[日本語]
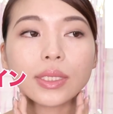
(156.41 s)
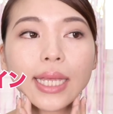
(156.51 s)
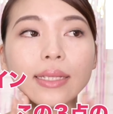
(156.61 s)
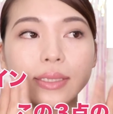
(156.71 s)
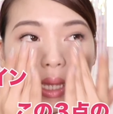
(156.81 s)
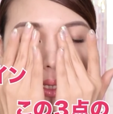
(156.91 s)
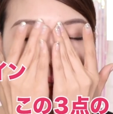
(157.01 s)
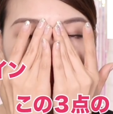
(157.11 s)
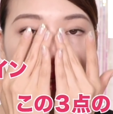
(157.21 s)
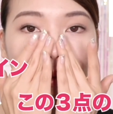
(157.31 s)
3点
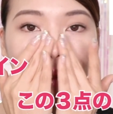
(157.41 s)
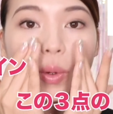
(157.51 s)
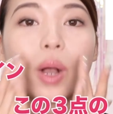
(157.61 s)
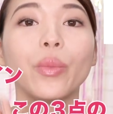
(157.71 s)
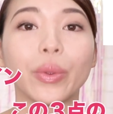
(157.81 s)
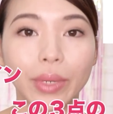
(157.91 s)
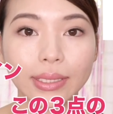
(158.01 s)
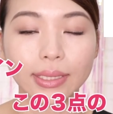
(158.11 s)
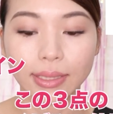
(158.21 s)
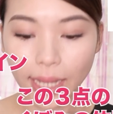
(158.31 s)
になるかとは思いま
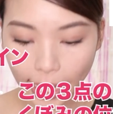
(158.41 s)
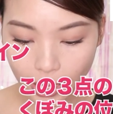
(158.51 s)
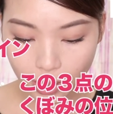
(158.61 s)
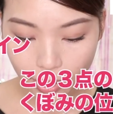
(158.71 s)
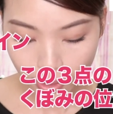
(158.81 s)
す。はい、こ